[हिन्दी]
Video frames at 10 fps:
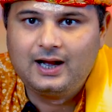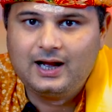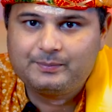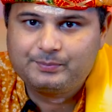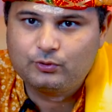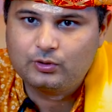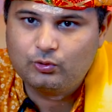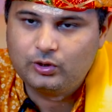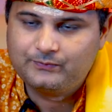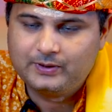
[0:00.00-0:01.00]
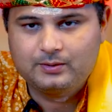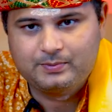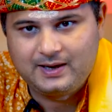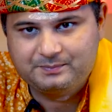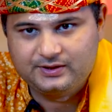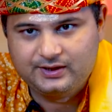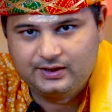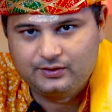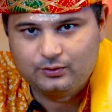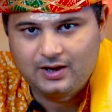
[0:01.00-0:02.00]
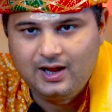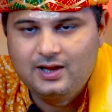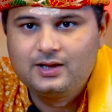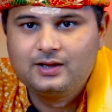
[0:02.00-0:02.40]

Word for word: आपको कोई फल प्राप्त नहीं होगा